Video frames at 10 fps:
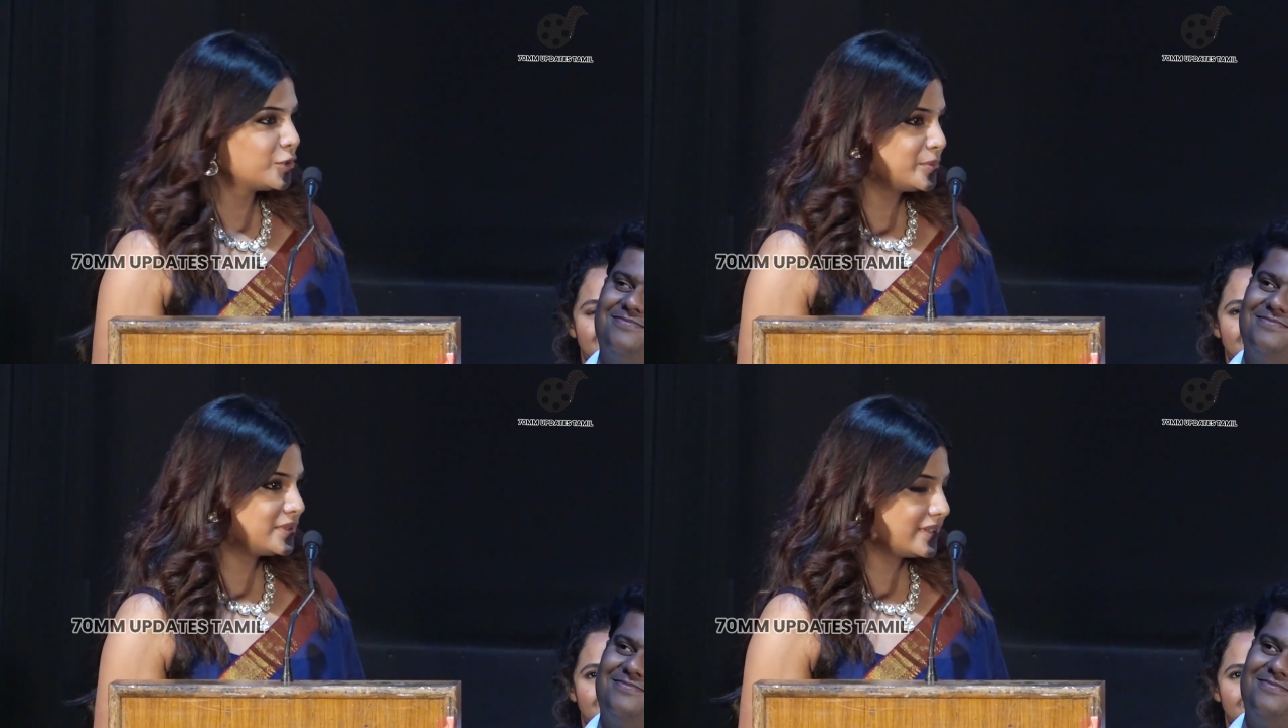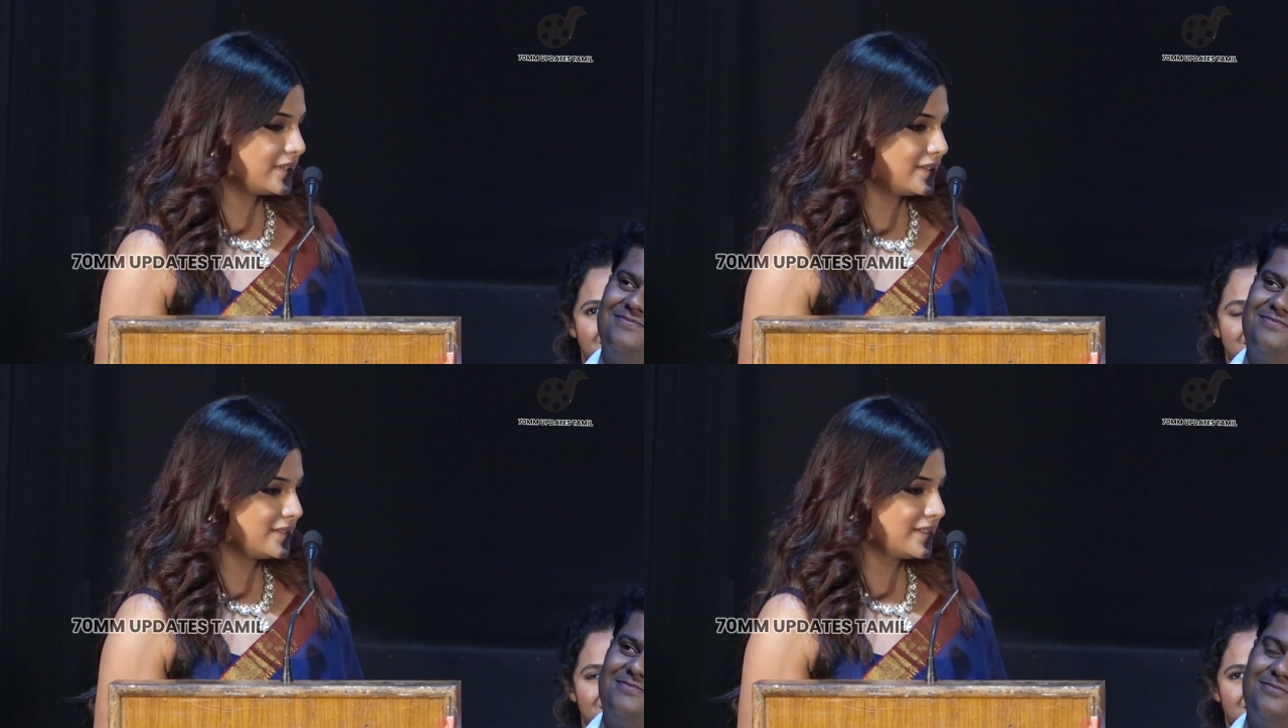ரொம்ப
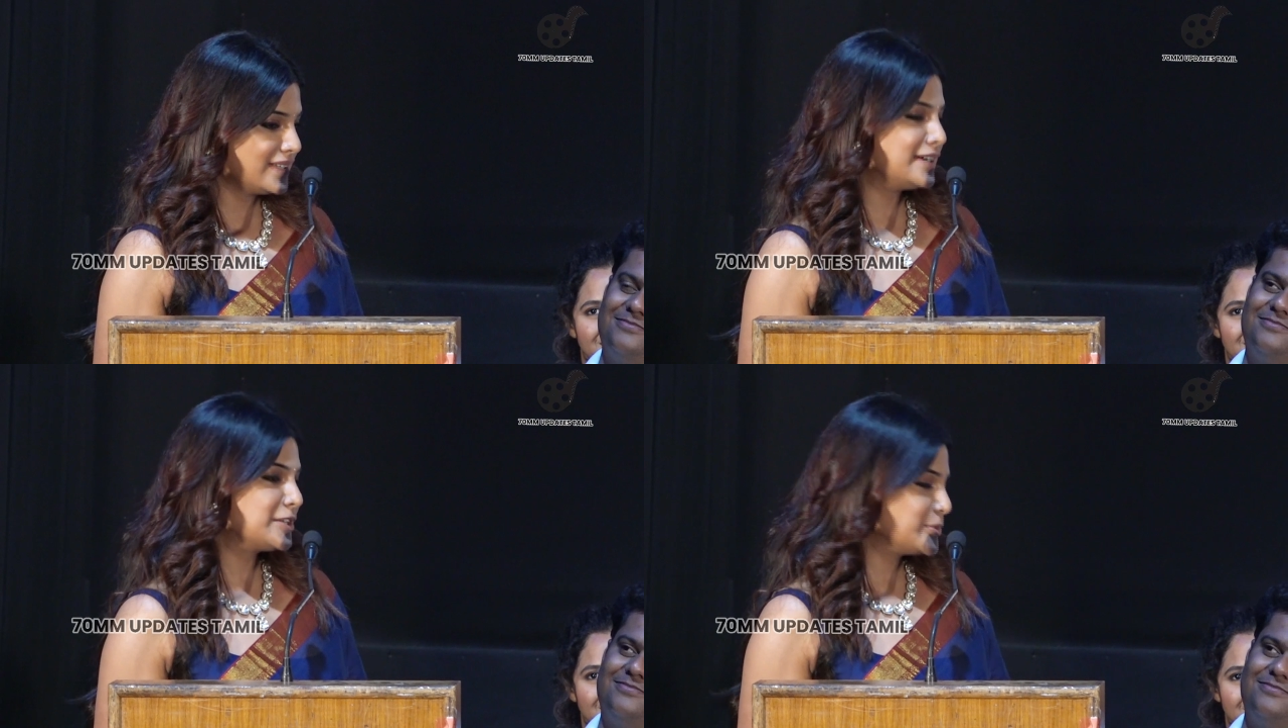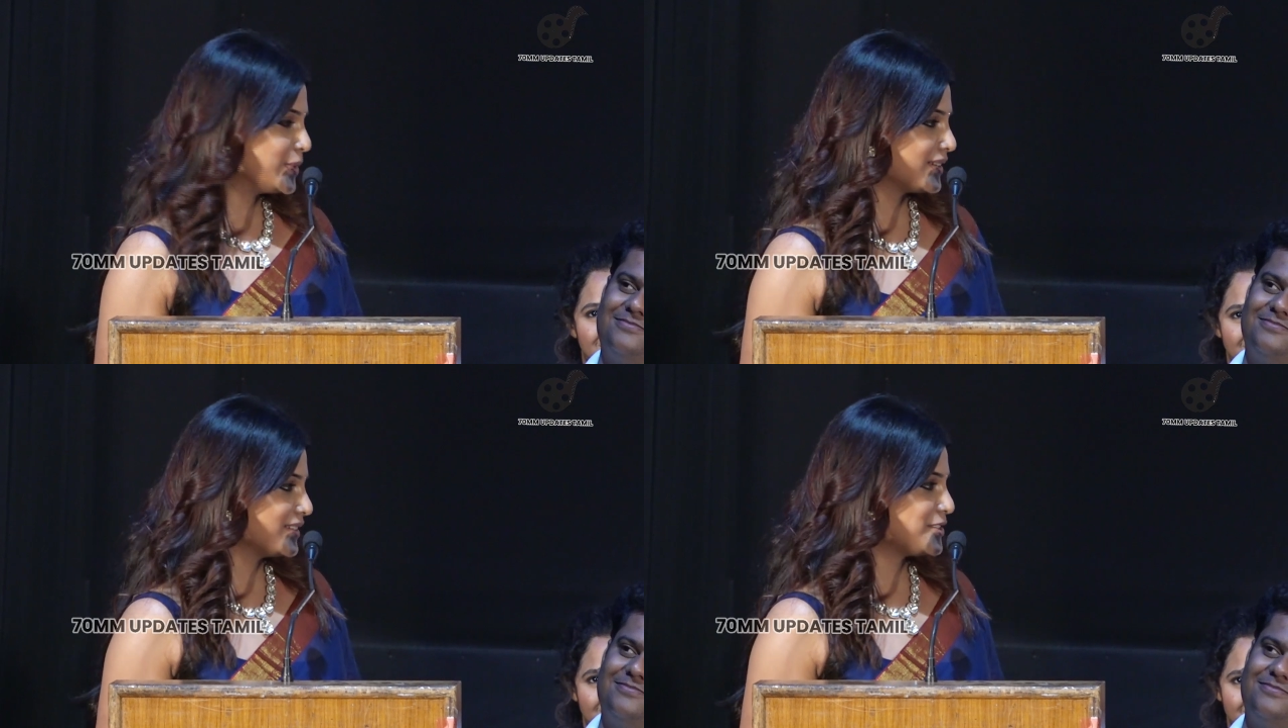
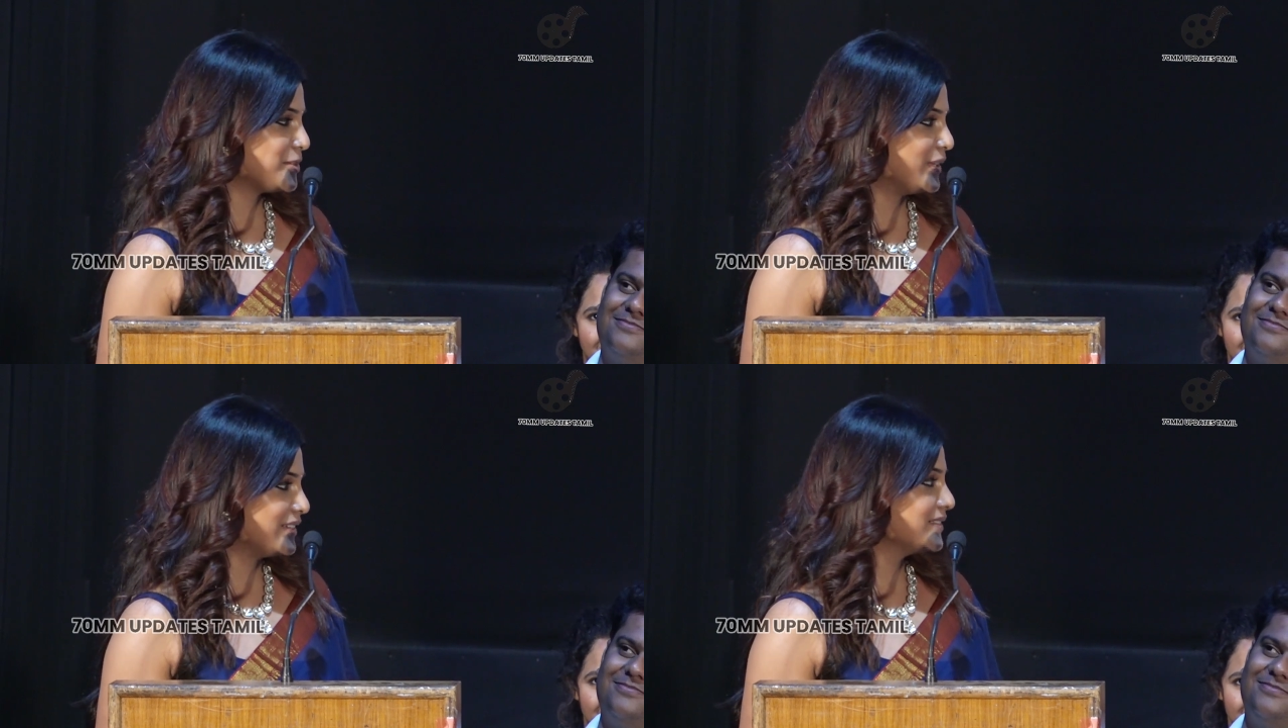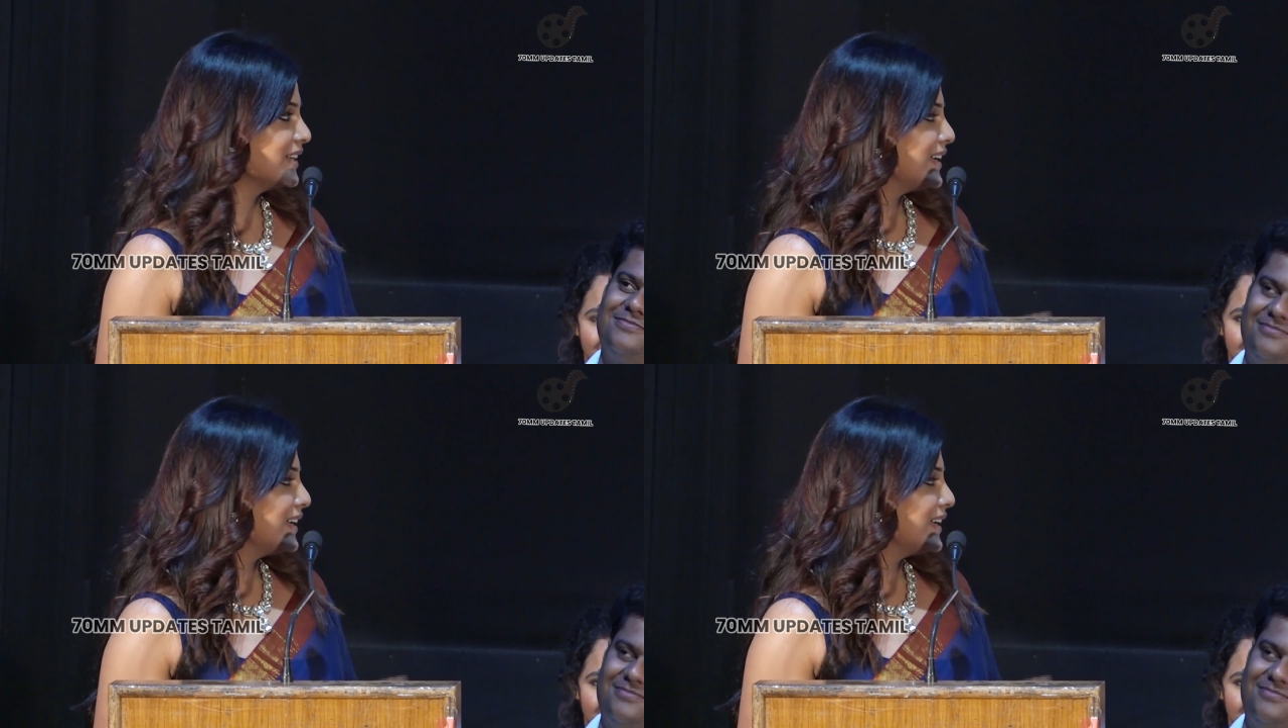யதார்த்தமாக இருந்துச்சு அப்படின்னு